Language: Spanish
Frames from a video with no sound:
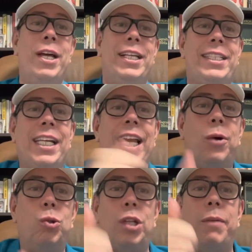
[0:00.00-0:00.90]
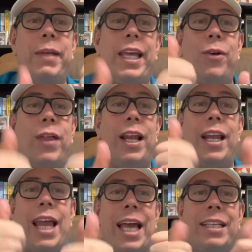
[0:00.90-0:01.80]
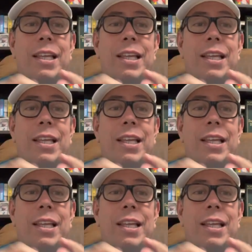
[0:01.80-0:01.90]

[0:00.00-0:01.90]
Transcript: Si les gusta el video, denle like,